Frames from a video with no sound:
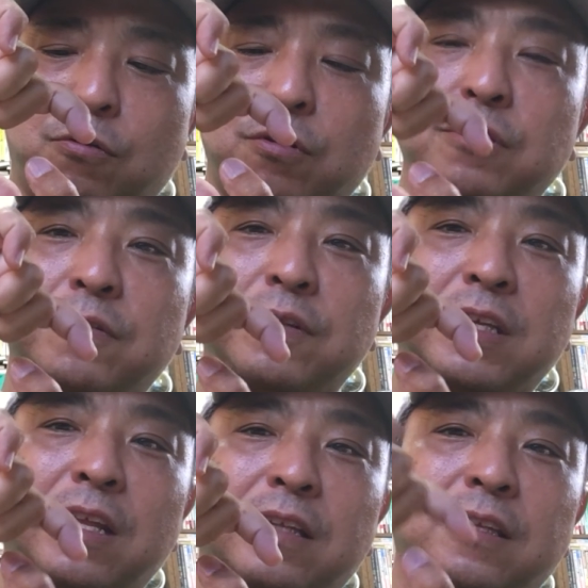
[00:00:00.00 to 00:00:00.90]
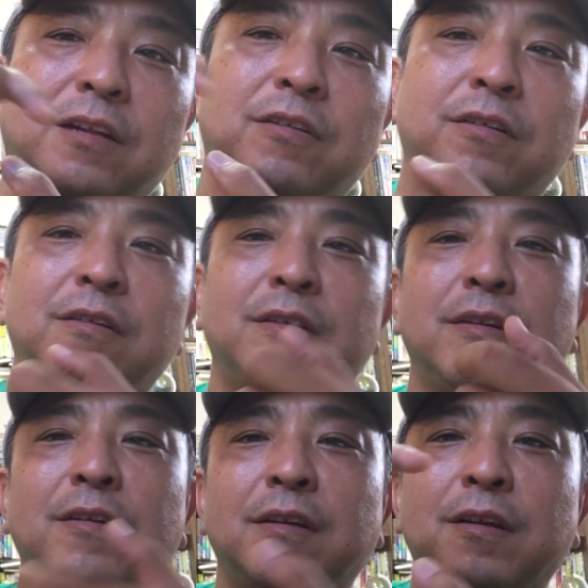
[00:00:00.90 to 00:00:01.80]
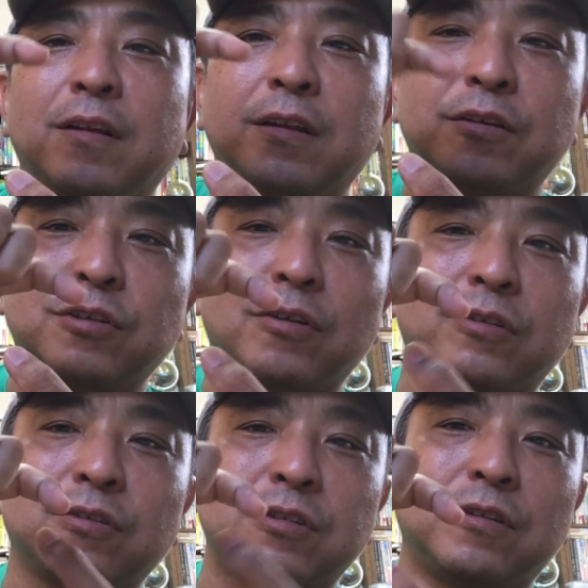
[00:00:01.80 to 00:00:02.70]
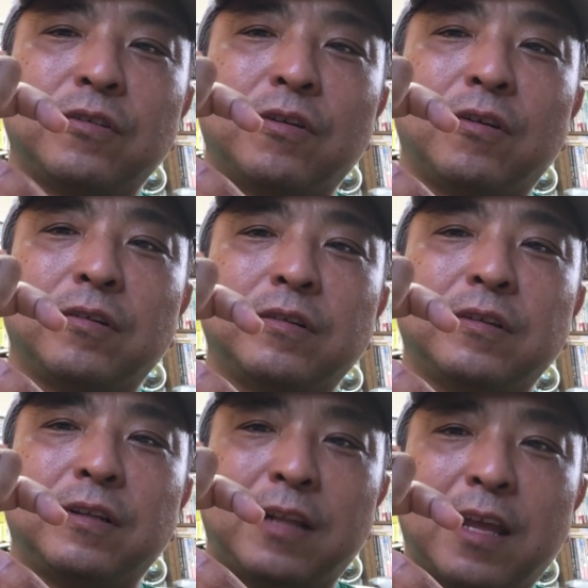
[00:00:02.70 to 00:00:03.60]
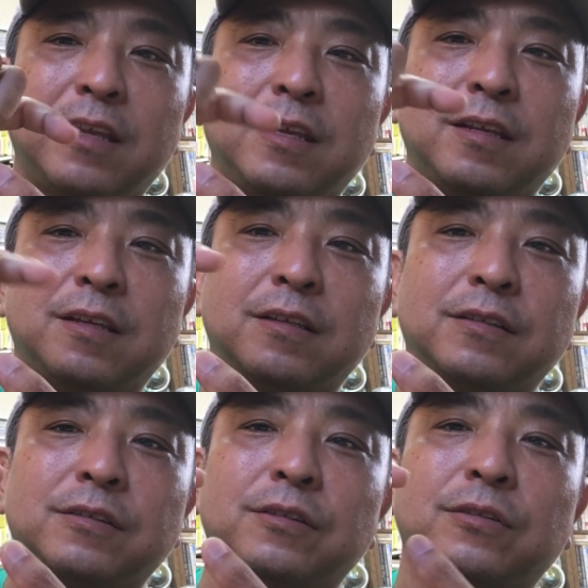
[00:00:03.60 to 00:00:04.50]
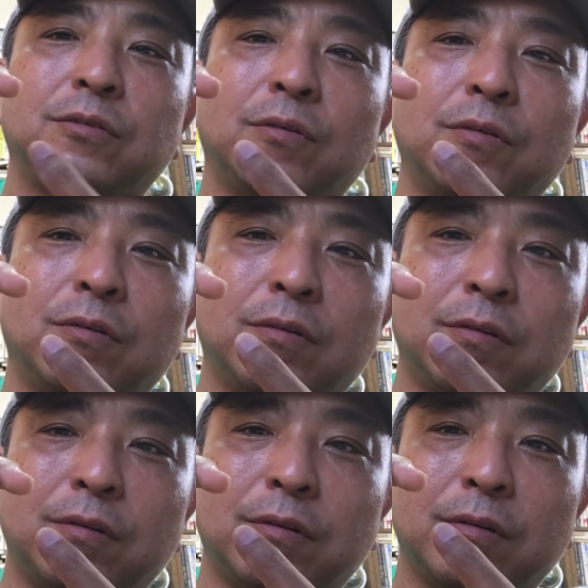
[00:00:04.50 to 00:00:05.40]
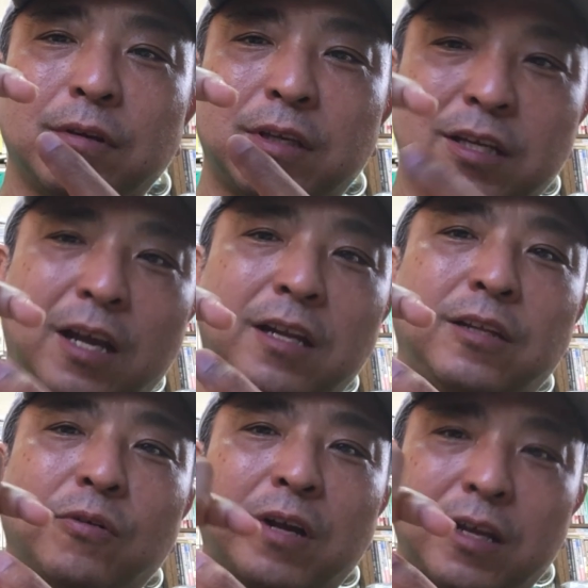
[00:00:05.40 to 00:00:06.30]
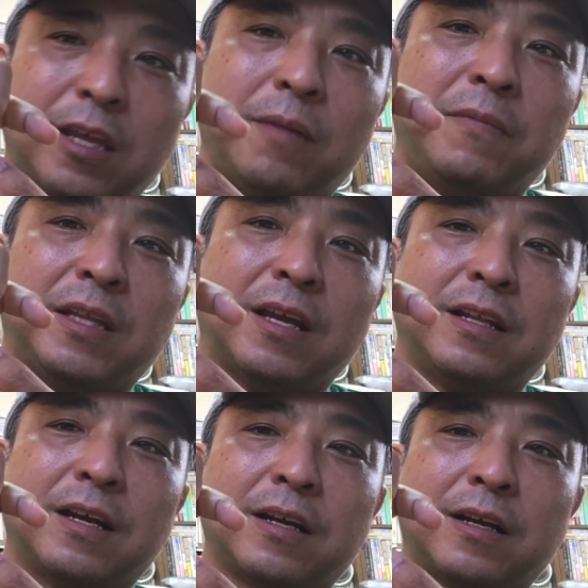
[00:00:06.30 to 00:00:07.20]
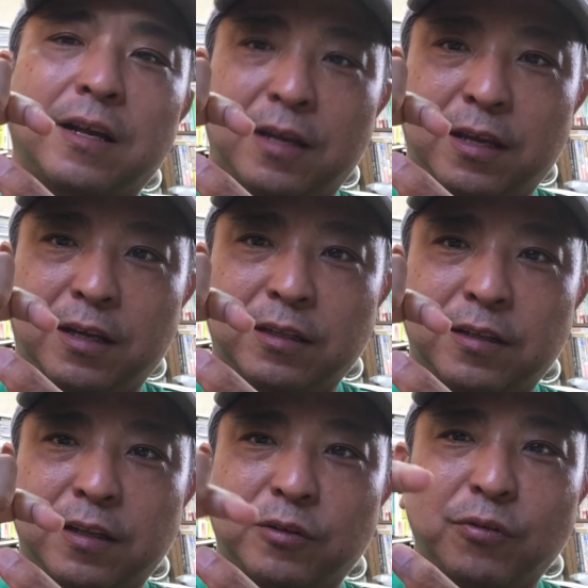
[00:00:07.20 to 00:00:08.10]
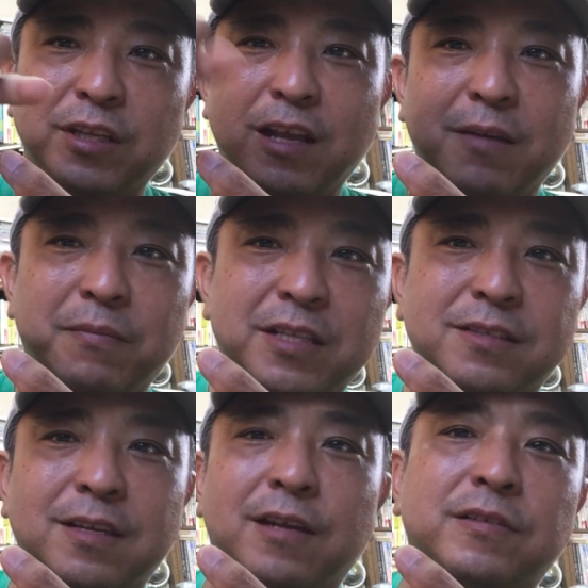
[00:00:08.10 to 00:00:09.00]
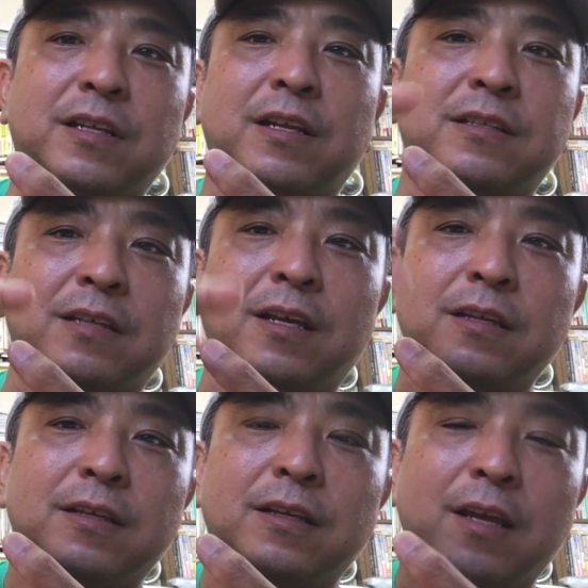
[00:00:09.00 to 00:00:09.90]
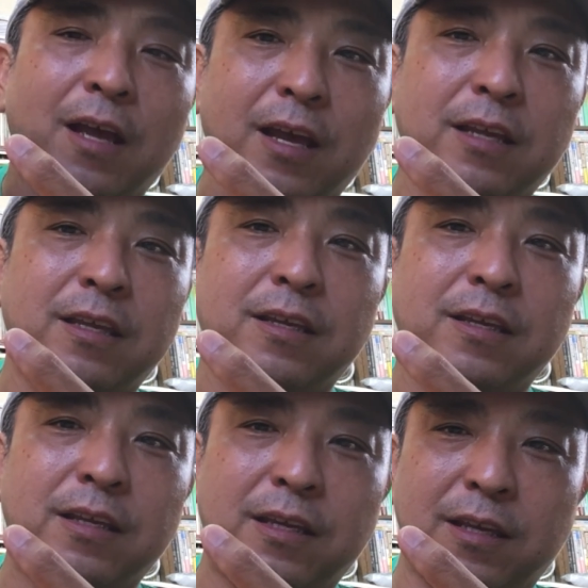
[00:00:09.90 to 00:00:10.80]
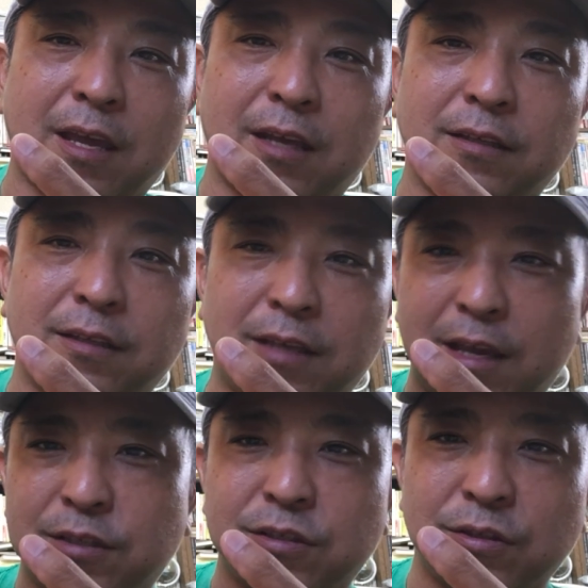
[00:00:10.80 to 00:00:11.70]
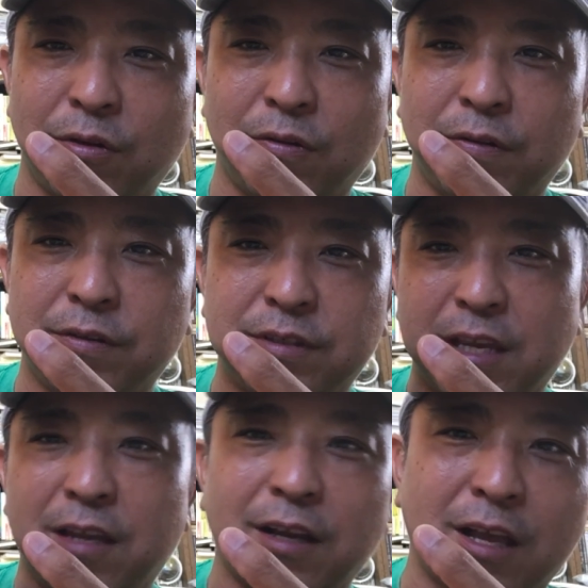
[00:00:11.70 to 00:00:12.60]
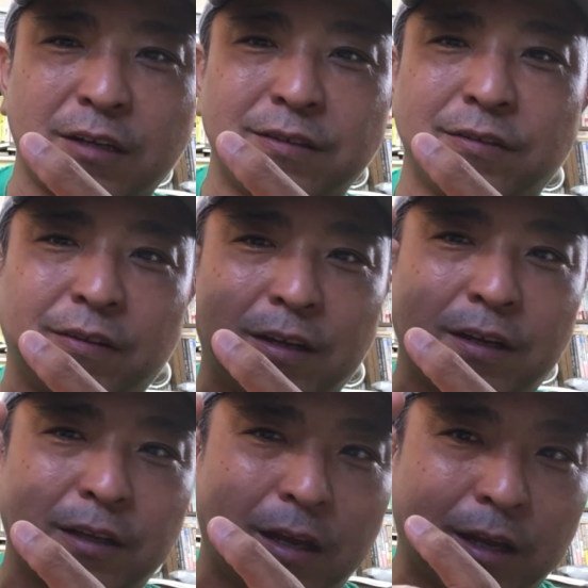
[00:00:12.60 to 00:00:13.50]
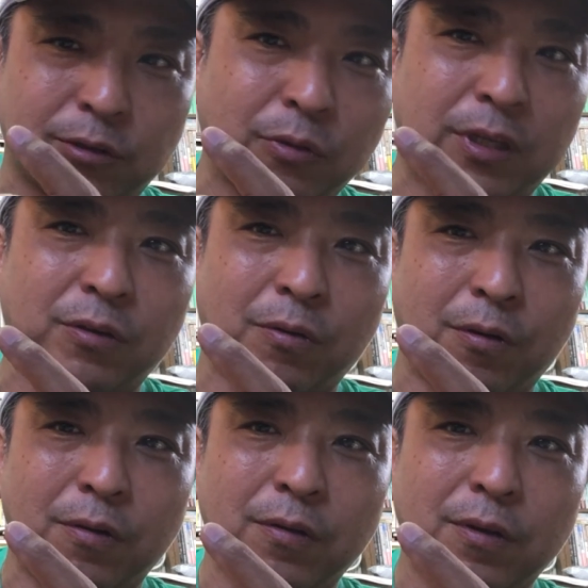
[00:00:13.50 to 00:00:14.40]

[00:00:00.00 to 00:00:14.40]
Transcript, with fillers: こういう風になってる黒と白のねうんと光と影みたいな考え方ではなく沖縄は3つあるじゃないですか。はい、いいえ、イエスの善悪の中にあと1個、